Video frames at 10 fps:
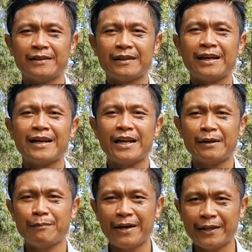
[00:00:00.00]
Karena
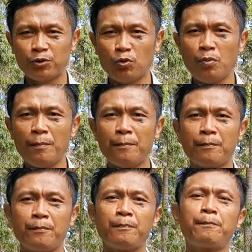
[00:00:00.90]
iman itu
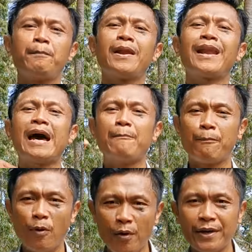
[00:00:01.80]

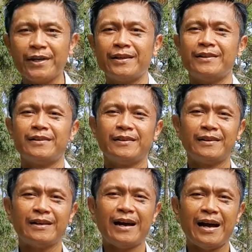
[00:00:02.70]
melampaui
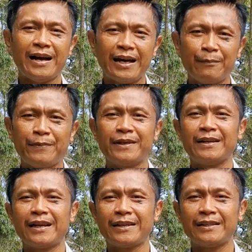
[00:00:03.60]
akal
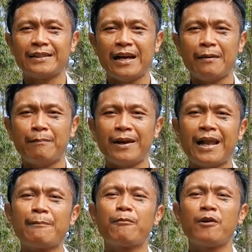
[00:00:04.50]
pikiran kita,
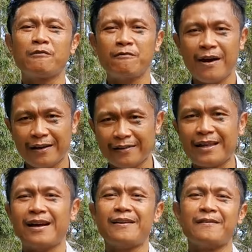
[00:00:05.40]
melampaui
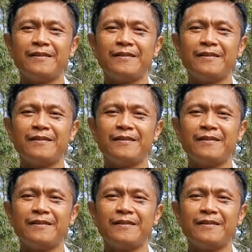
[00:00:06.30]
fakta